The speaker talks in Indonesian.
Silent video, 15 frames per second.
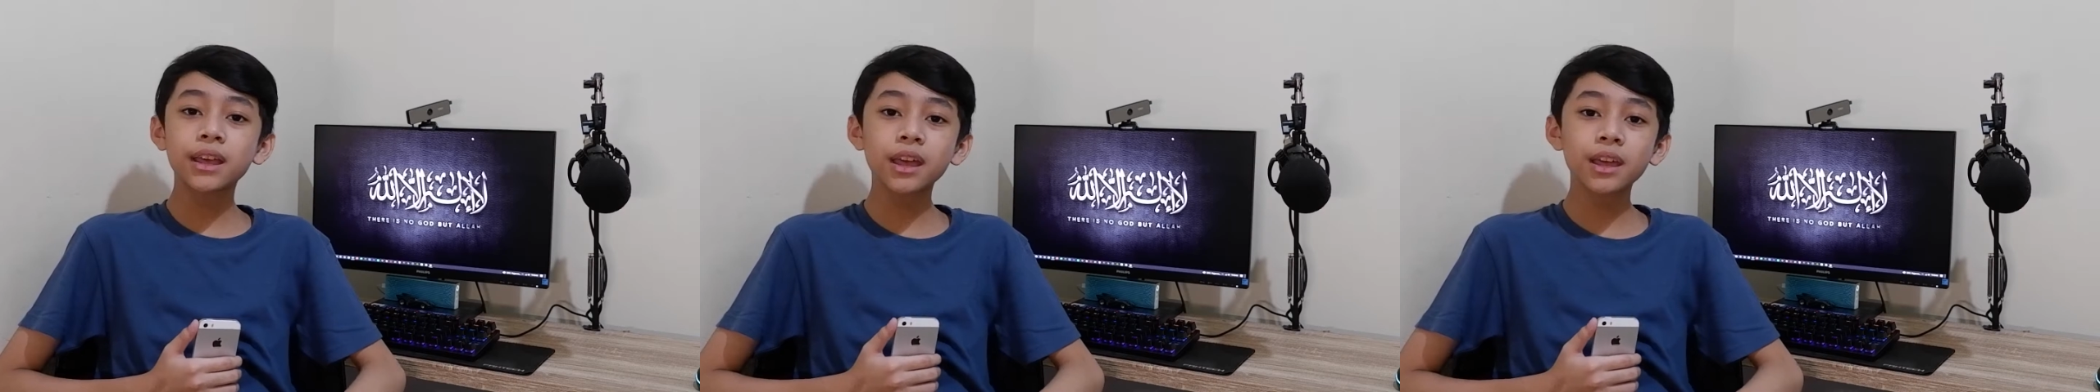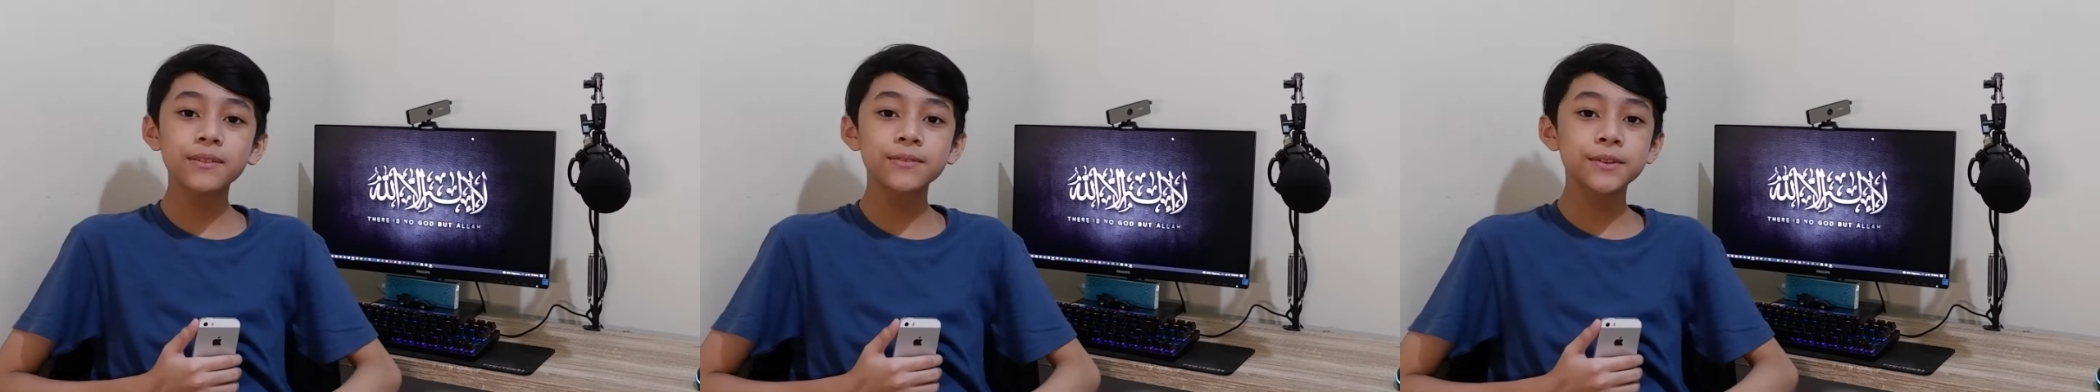
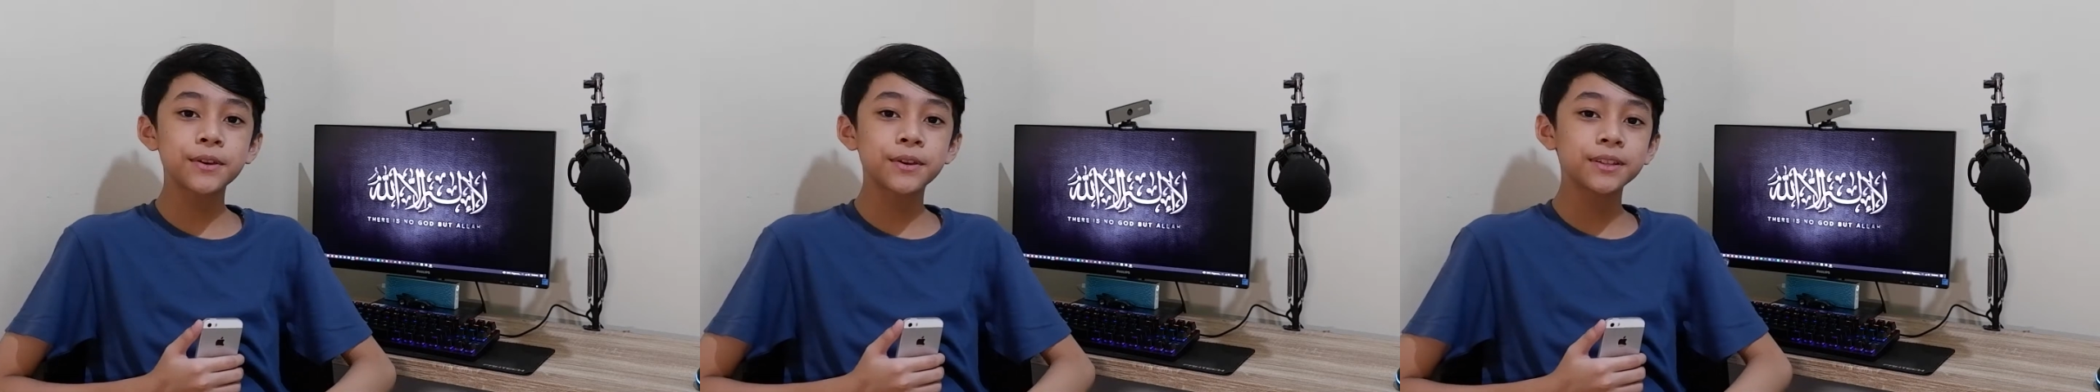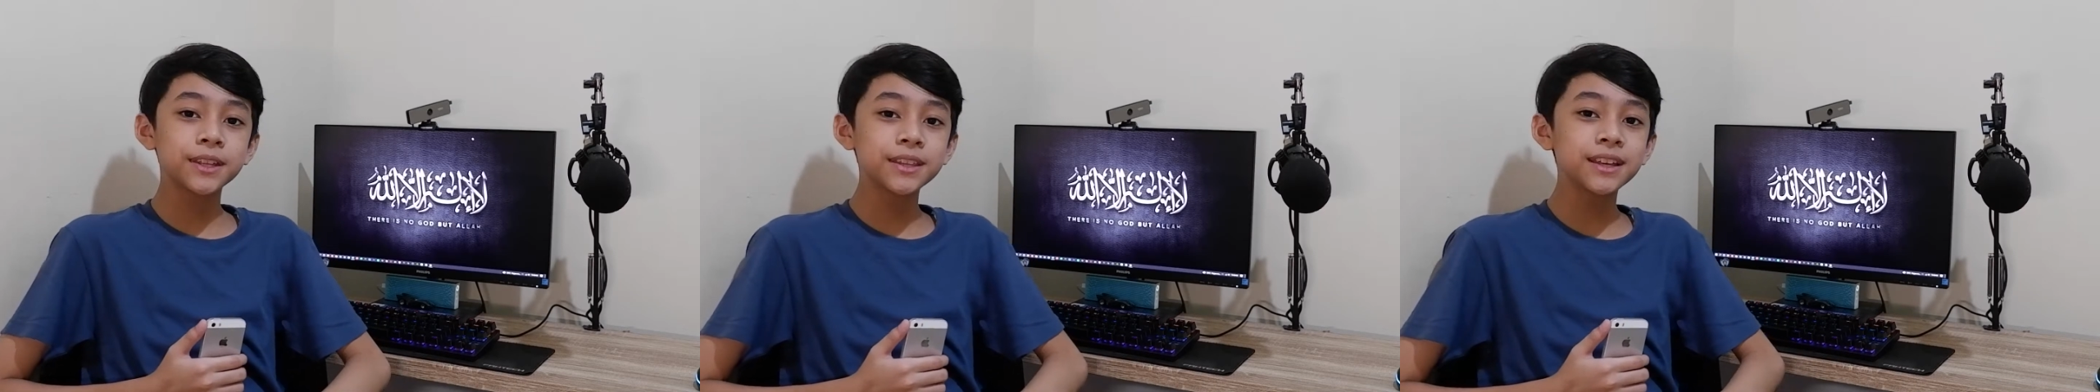review
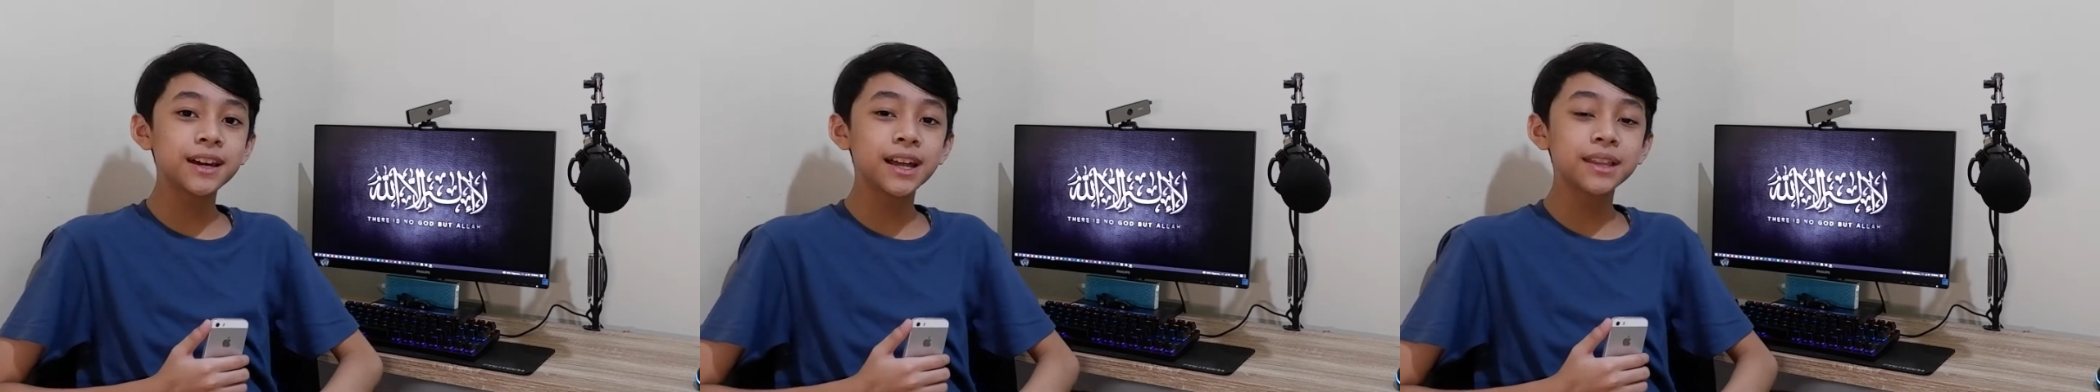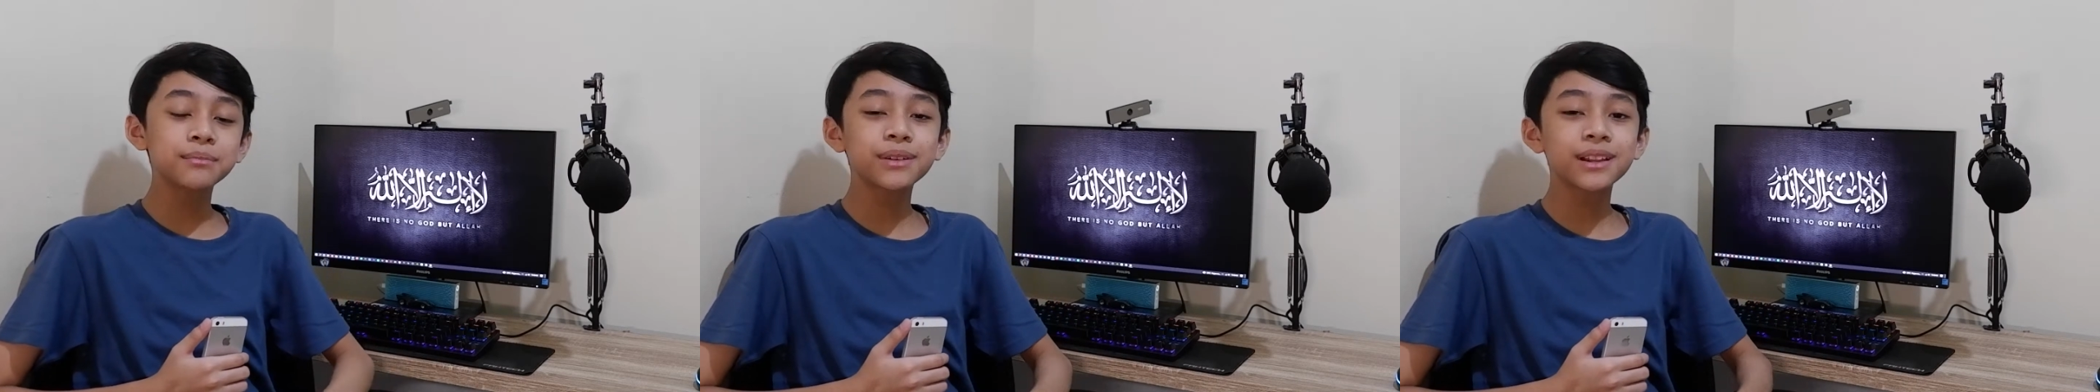ini dengan
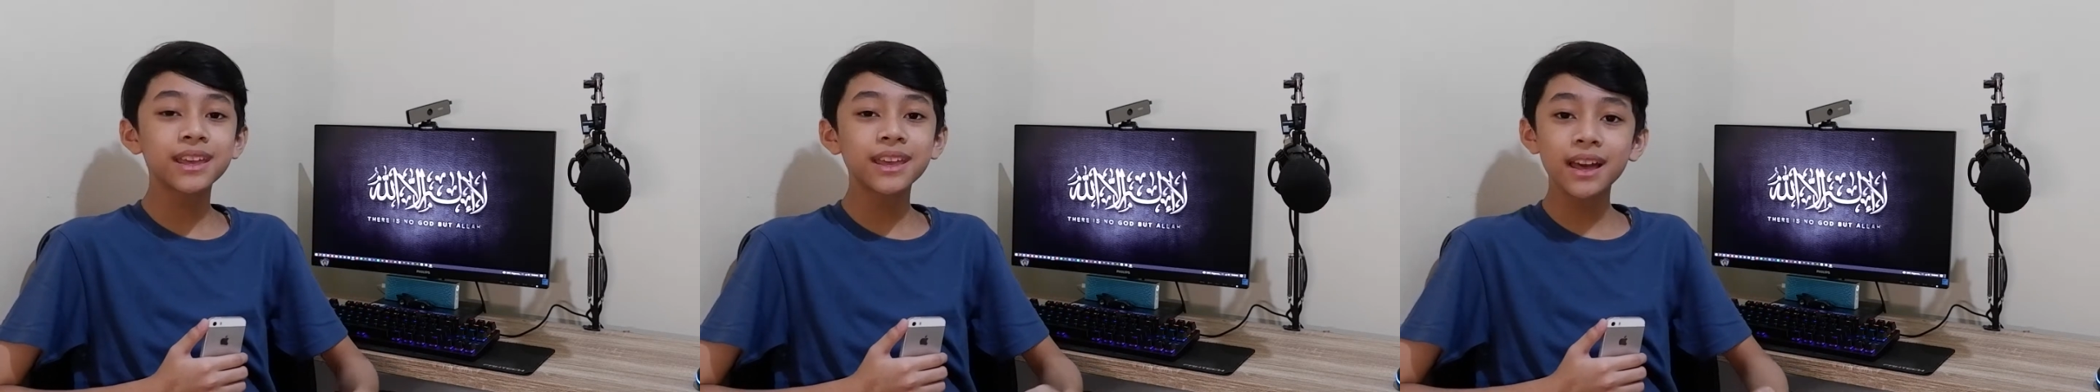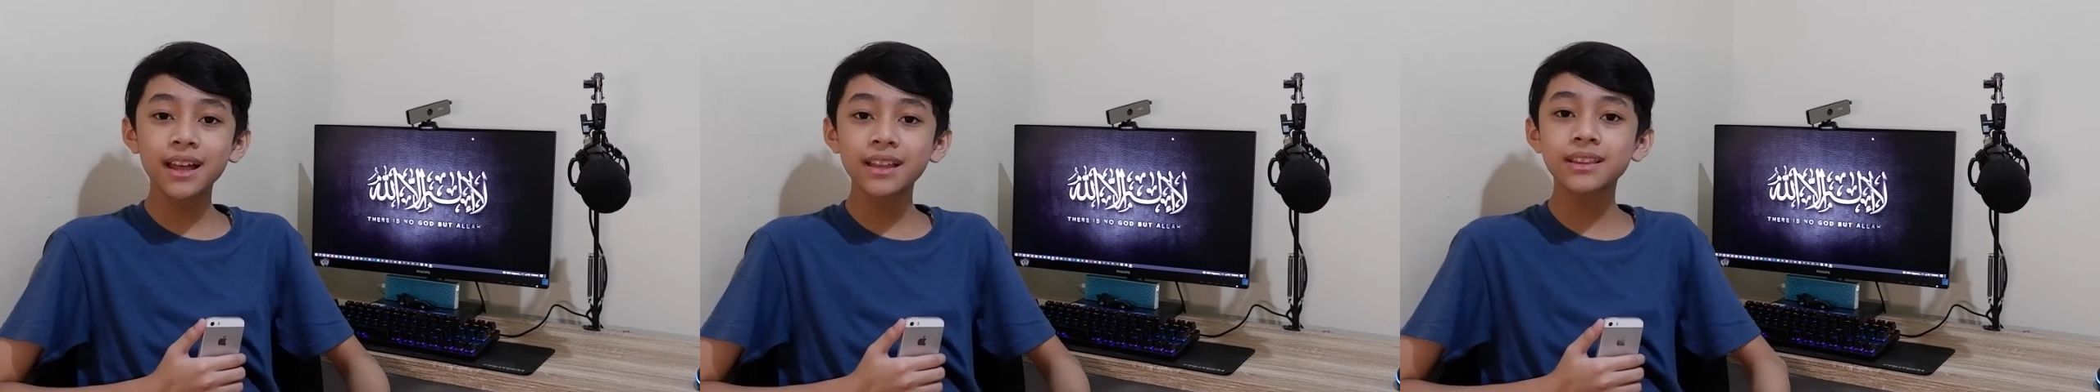
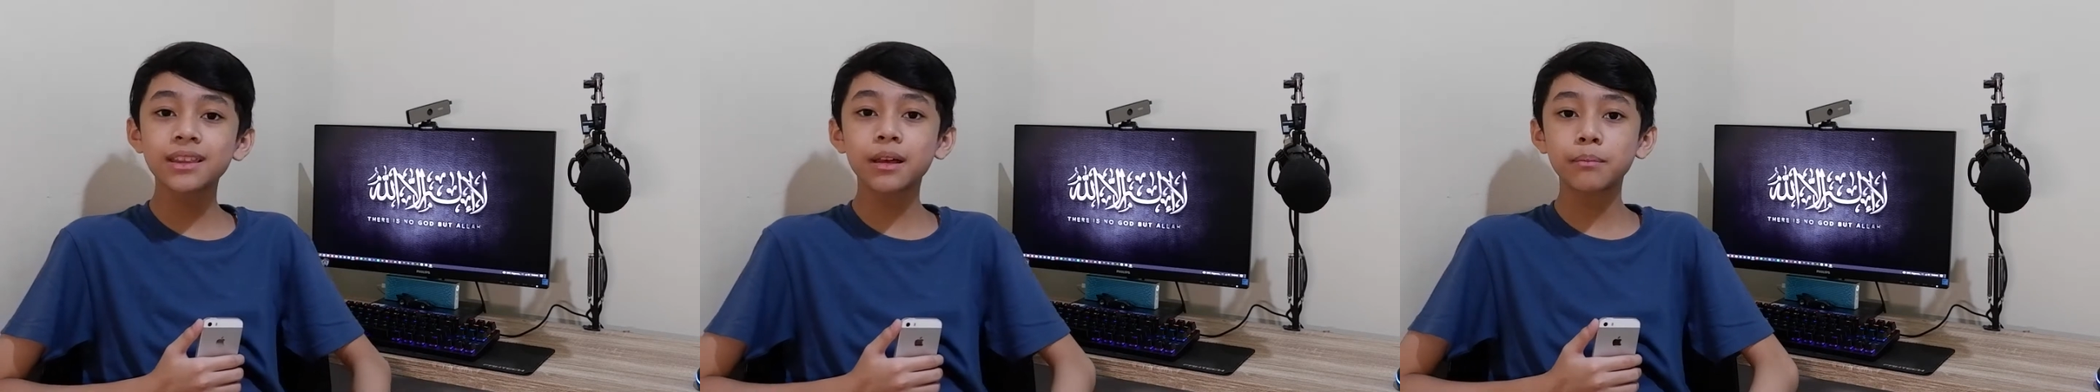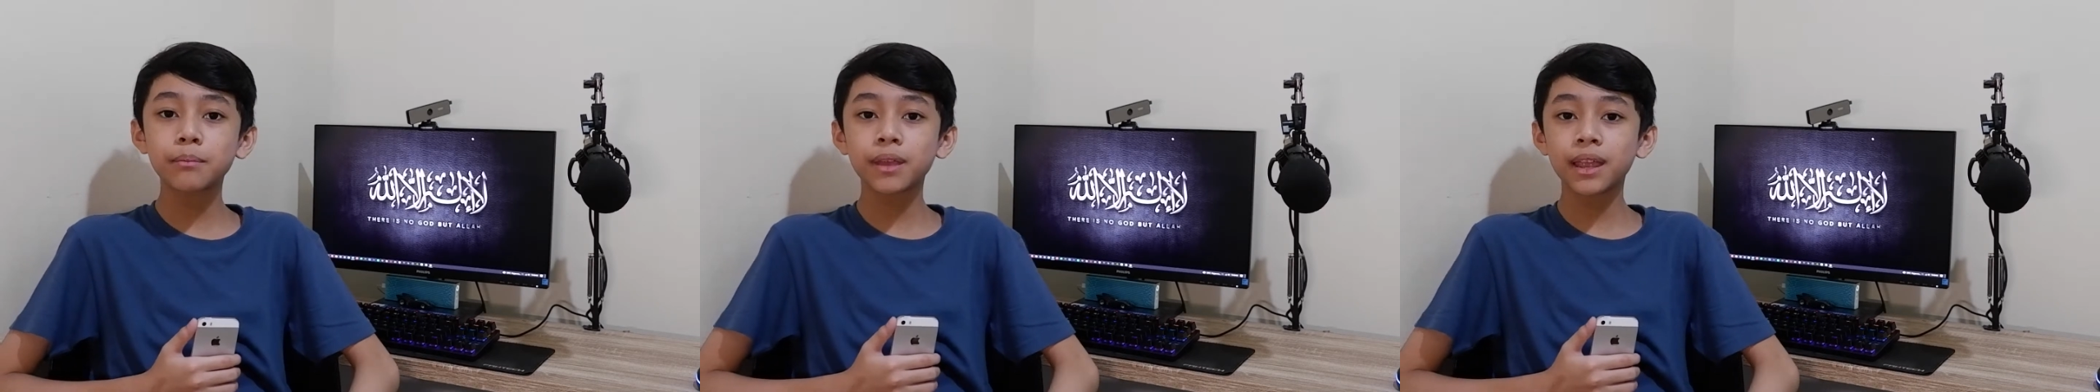melihat
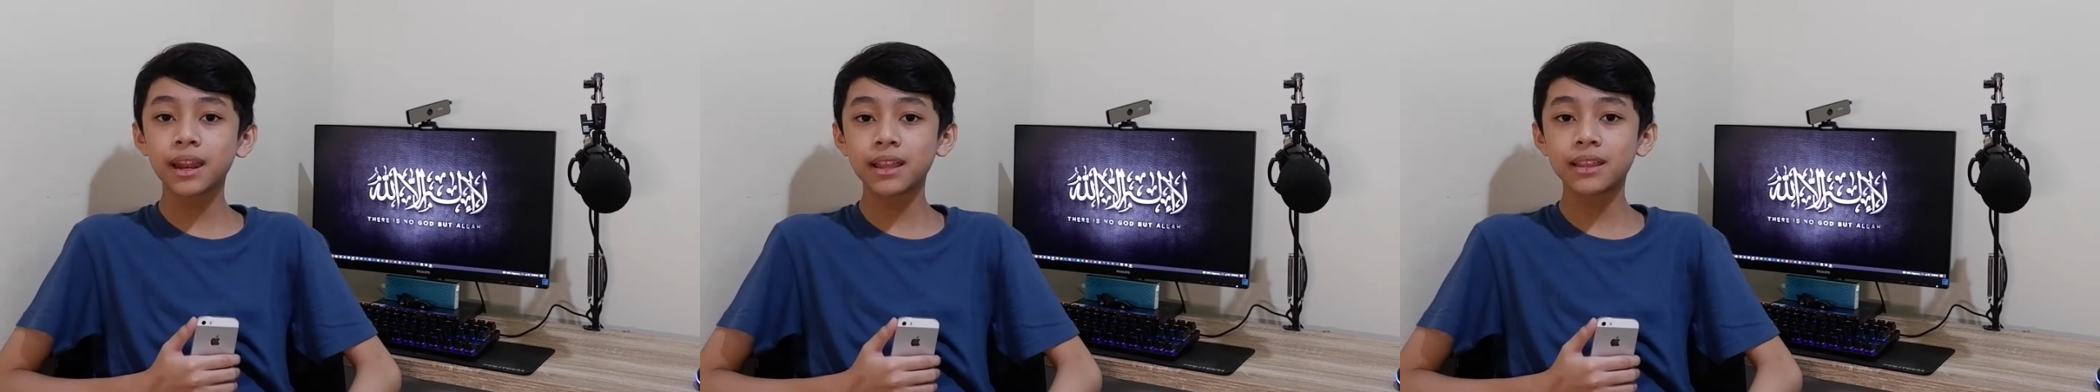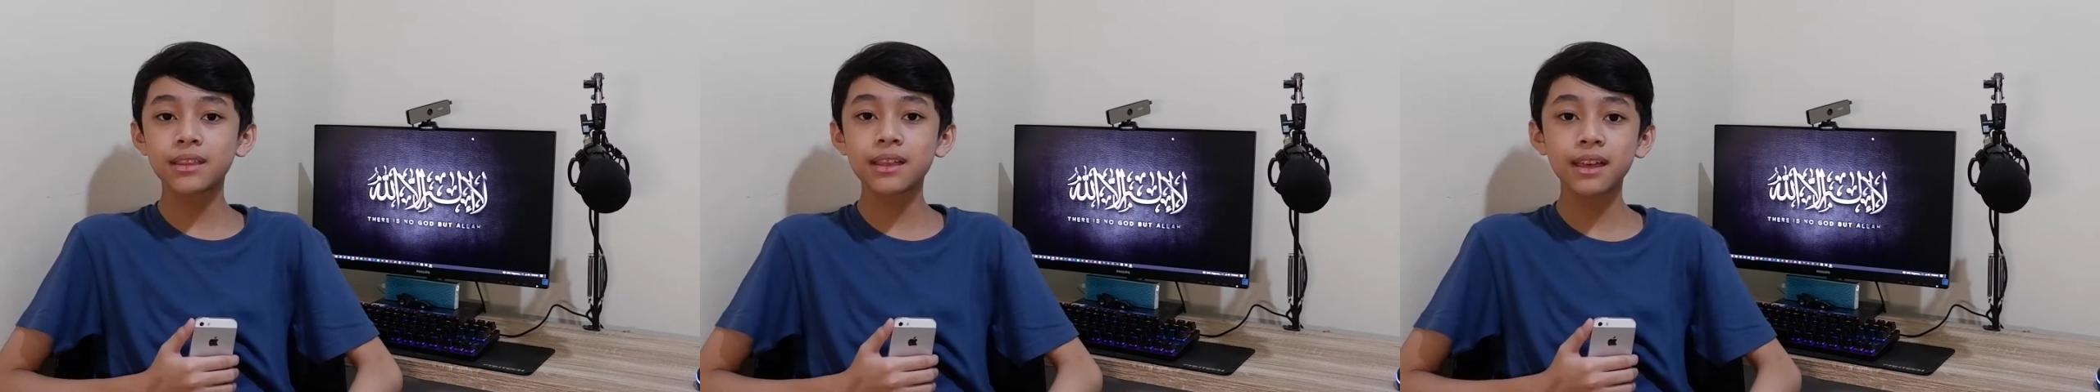tampilan
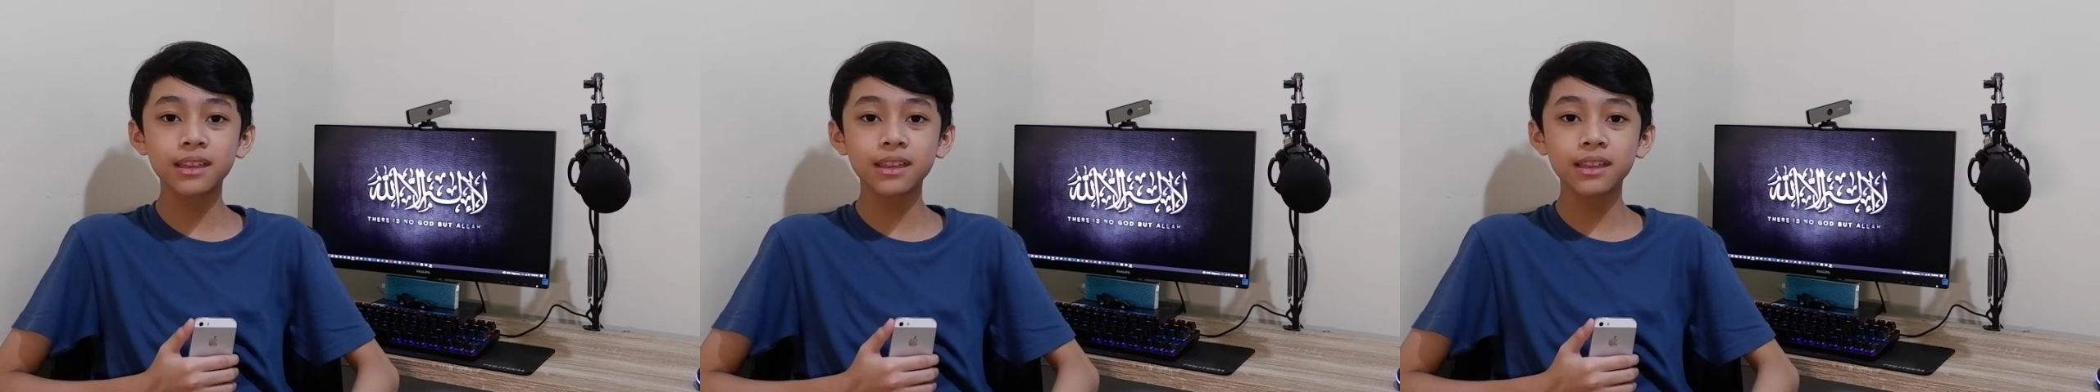dari